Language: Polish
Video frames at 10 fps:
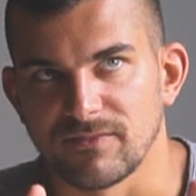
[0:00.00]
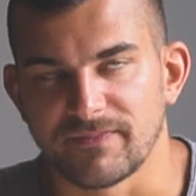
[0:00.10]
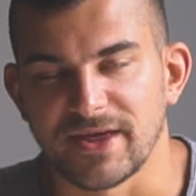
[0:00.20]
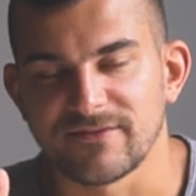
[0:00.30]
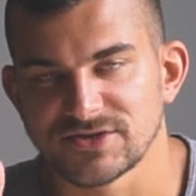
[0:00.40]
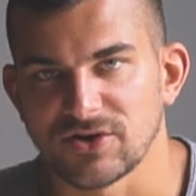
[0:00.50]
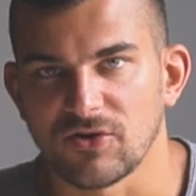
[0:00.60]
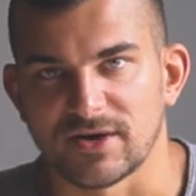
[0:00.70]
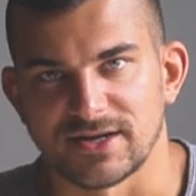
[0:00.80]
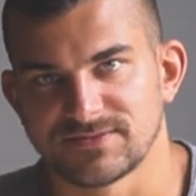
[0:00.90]
pierwszy
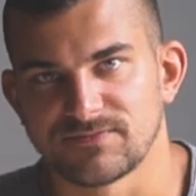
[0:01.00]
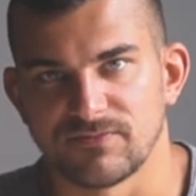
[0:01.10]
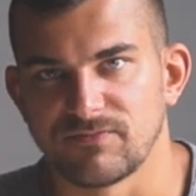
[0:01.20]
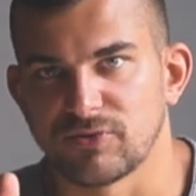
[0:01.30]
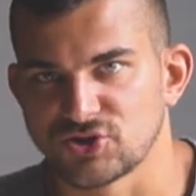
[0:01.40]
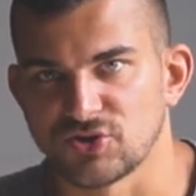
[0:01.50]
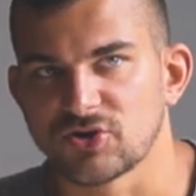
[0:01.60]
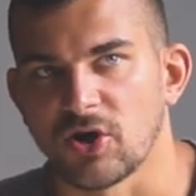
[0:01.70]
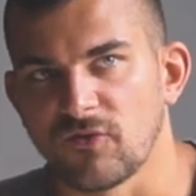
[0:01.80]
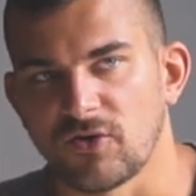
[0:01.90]
okres
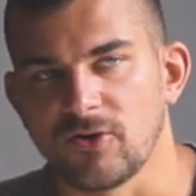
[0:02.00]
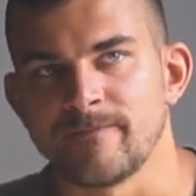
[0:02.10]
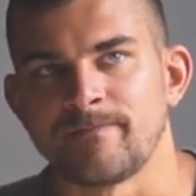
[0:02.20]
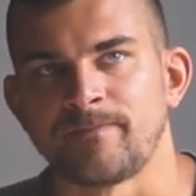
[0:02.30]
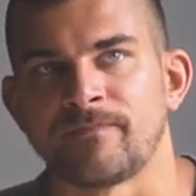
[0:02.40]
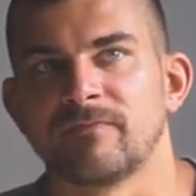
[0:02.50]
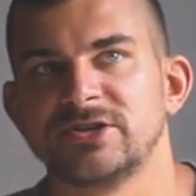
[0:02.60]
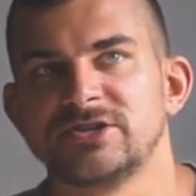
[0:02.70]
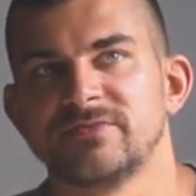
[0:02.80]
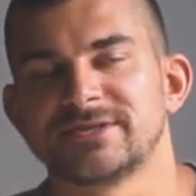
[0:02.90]
początkowo
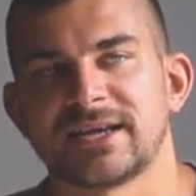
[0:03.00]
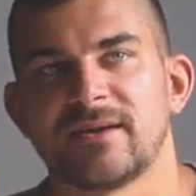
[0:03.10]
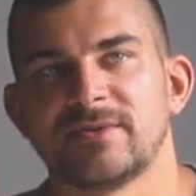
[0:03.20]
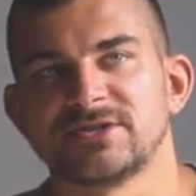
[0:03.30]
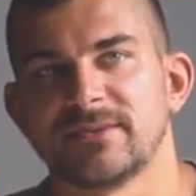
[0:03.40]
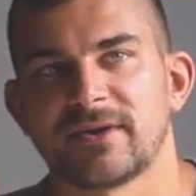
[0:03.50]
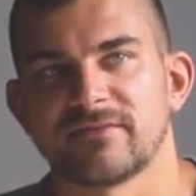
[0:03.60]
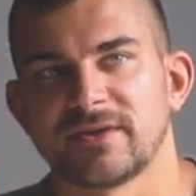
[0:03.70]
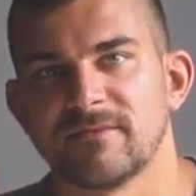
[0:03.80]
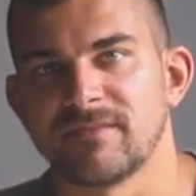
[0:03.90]
będziemy zarabiać
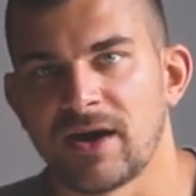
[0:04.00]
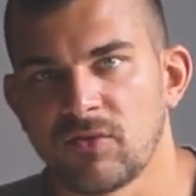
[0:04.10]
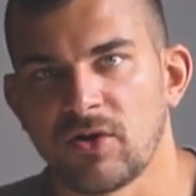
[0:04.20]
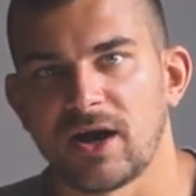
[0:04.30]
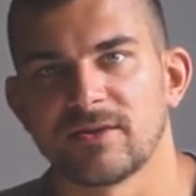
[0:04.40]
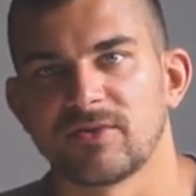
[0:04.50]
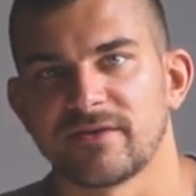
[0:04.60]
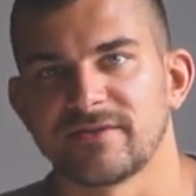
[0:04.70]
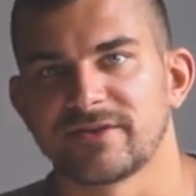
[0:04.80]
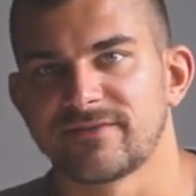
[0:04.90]
naprawdę mało albo
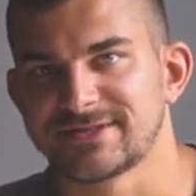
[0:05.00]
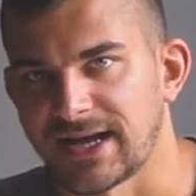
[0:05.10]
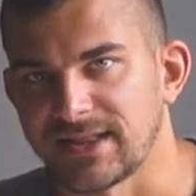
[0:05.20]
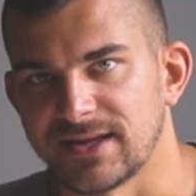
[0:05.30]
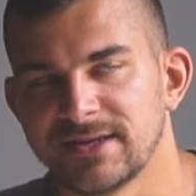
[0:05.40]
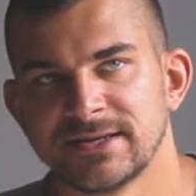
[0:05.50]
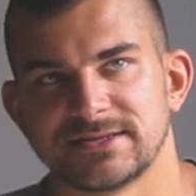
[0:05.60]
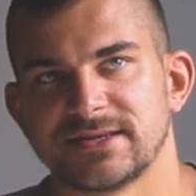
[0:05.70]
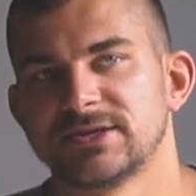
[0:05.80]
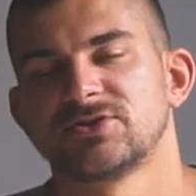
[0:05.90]
nawet wcale.
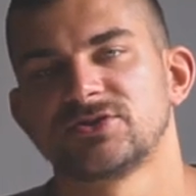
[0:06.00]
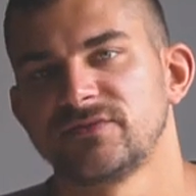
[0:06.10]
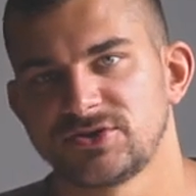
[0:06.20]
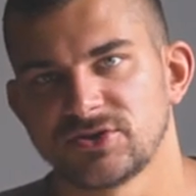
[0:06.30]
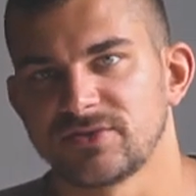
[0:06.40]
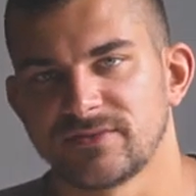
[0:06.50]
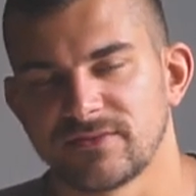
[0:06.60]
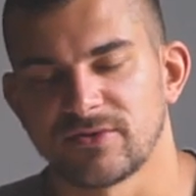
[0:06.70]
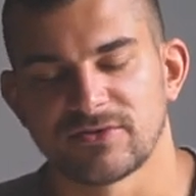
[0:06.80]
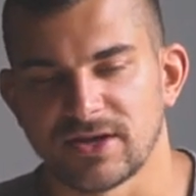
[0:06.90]
Zależy oczywiście od,
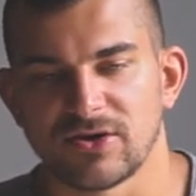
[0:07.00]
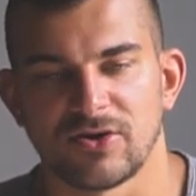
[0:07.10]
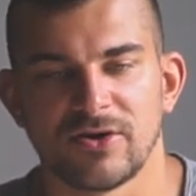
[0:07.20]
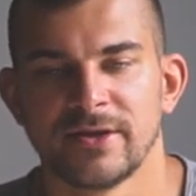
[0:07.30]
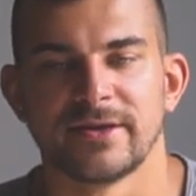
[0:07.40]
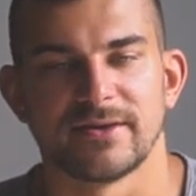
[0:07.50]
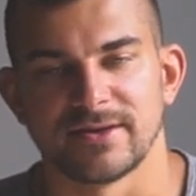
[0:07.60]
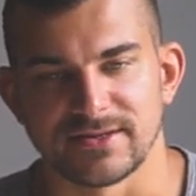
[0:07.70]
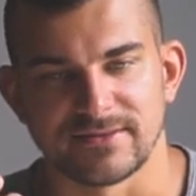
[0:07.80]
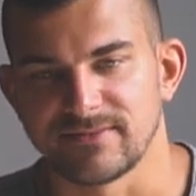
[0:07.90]
od tego, y,
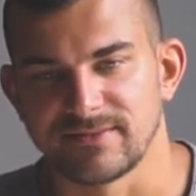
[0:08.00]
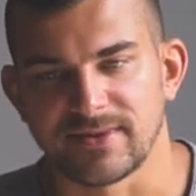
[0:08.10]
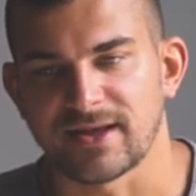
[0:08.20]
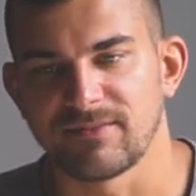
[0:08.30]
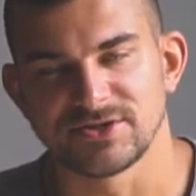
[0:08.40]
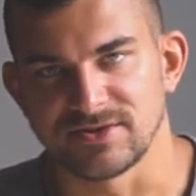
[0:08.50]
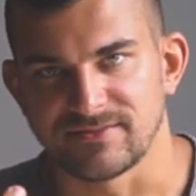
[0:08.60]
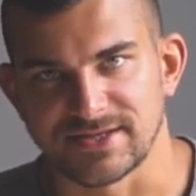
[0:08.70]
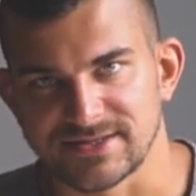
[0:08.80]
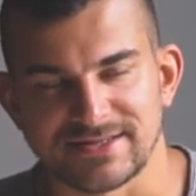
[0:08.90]
jaki
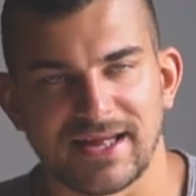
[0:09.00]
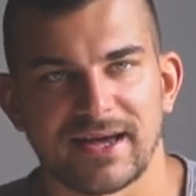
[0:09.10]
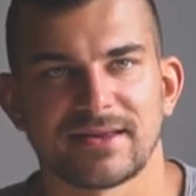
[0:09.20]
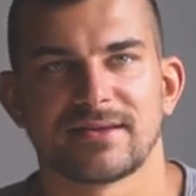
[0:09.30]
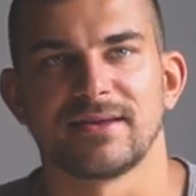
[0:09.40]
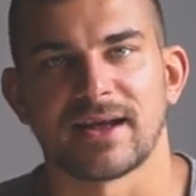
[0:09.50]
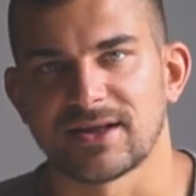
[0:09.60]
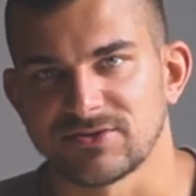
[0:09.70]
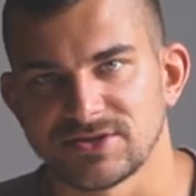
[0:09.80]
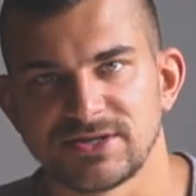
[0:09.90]
będziemy mieć start,
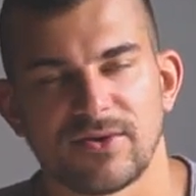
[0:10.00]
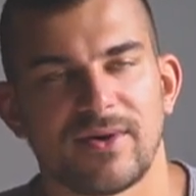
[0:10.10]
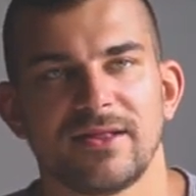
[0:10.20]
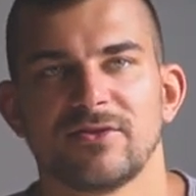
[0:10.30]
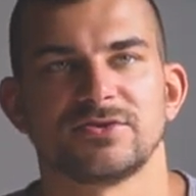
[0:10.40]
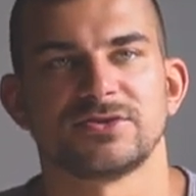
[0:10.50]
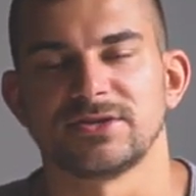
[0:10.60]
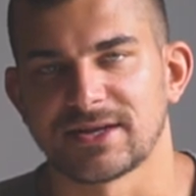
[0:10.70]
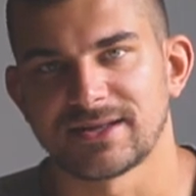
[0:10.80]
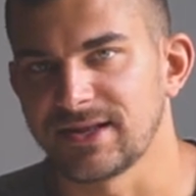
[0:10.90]
jaka to jest działalność
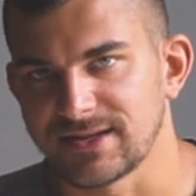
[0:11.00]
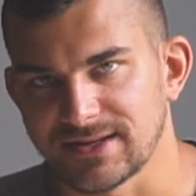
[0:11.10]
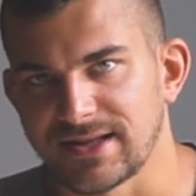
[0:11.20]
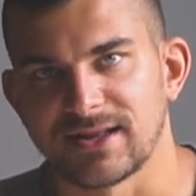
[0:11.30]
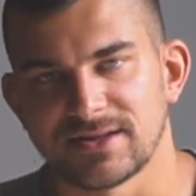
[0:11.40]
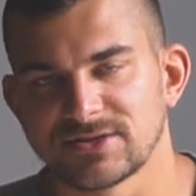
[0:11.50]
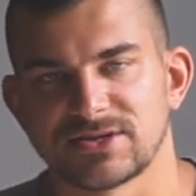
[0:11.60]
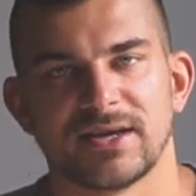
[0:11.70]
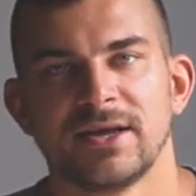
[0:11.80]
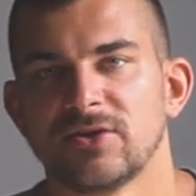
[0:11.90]
i tak dalej, i tak dalej.
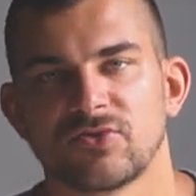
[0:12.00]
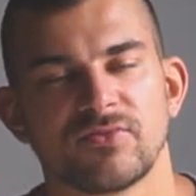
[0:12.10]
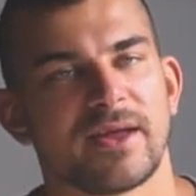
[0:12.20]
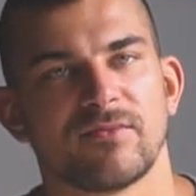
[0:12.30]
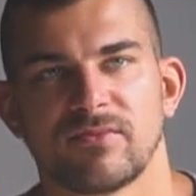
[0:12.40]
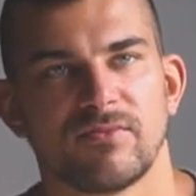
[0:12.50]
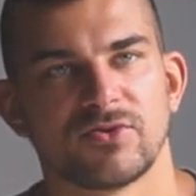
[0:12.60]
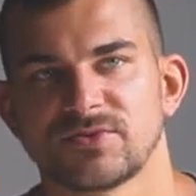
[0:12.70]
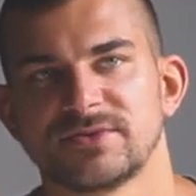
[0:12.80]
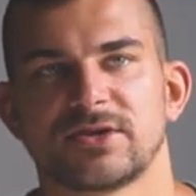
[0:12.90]
Także tutaj
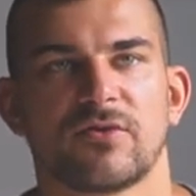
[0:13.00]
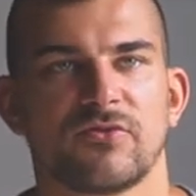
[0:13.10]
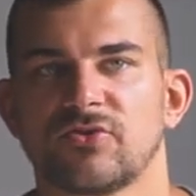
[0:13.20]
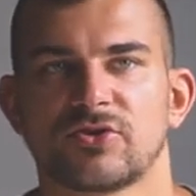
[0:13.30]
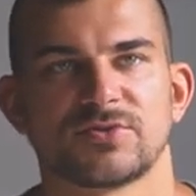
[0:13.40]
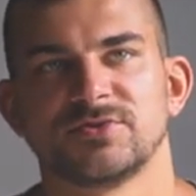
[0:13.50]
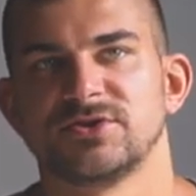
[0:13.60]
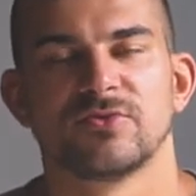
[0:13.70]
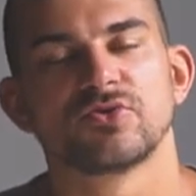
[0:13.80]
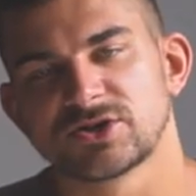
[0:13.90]
może być zarówno to, że
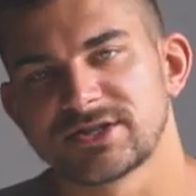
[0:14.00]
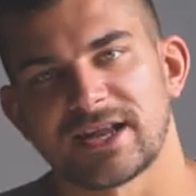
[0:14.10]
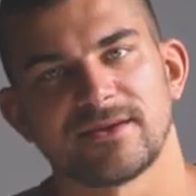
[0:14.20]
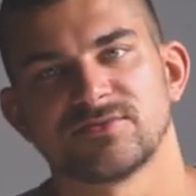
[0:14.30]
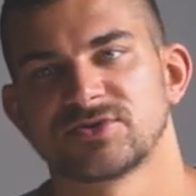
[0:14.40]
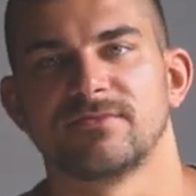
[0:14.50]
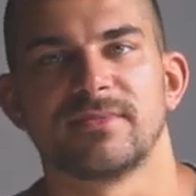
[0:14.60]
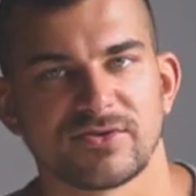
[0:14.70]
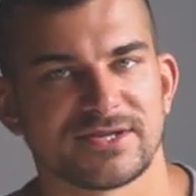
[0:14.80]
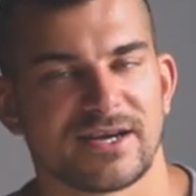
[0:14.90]
będziemy dużo zarabiać, możemy
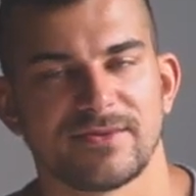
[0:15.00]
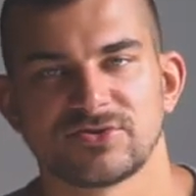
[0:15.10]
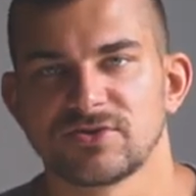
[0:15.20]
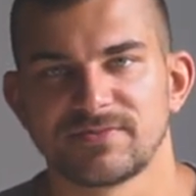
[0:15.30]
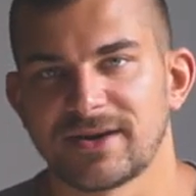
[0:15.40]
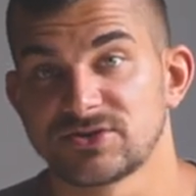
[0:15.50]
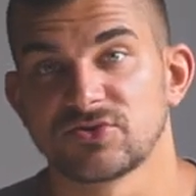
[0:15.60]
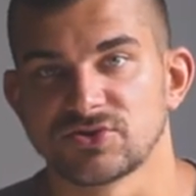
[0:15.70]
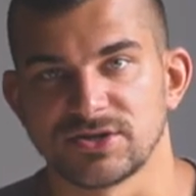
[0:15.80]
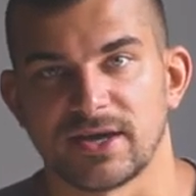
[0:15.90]
mało zarabiać, tu jest bardzo
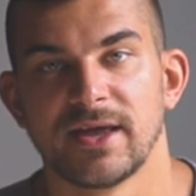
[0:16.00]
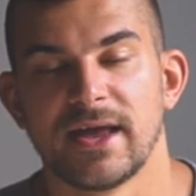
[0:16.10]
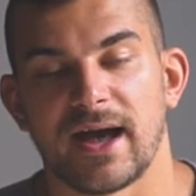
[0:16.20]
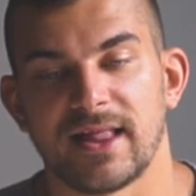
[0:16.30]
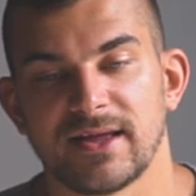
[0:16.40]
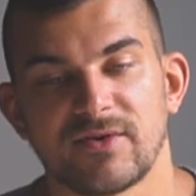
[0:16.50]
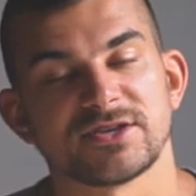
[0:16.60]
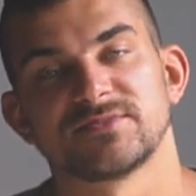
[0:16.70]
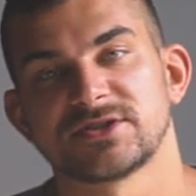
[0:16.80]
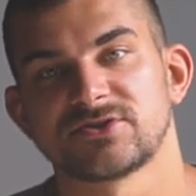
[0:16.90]
różnie. Ale
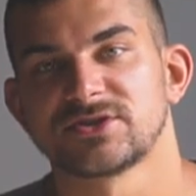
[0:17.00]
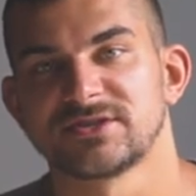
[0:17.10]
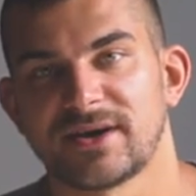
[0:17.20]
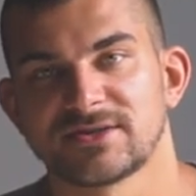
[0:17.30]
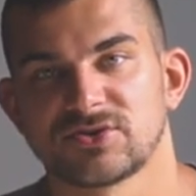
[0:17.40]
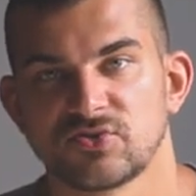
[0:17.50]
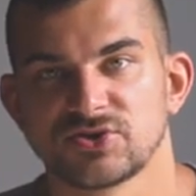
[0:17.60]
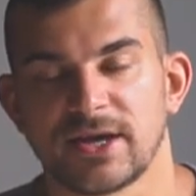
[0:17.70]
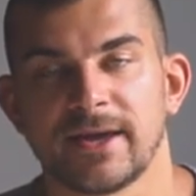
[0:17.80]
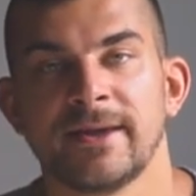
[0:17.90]
właśnie przez to, że jest bardzo
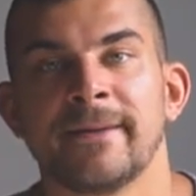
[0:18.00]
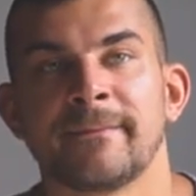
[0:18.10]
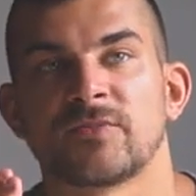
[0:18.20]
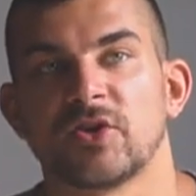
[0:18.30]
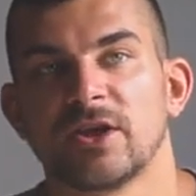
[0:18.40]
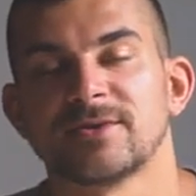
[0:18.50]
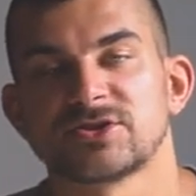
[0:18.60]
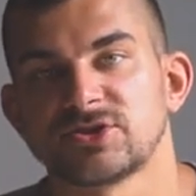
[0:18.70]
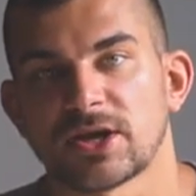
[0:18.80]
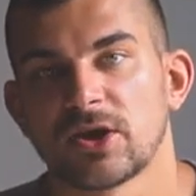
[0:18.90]
różnie, to nie ma
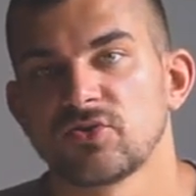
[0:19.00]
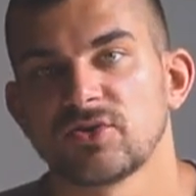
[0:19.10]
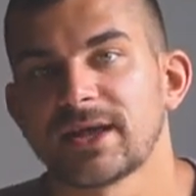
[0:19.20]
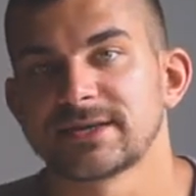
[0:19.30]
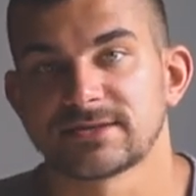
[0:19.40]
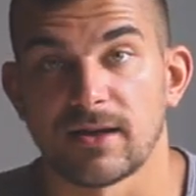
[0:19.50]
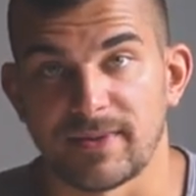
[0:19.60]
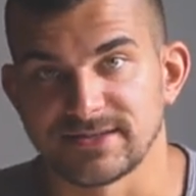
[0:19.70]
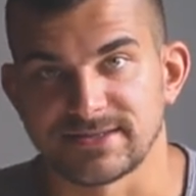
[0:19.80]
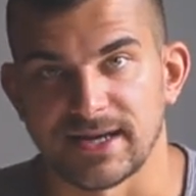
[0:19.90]
czegoś takiego tutaj jak stała
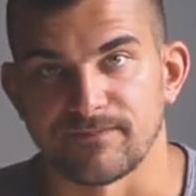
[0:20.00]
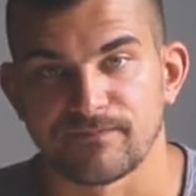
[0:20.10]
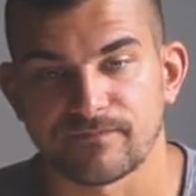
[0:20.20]
pensja.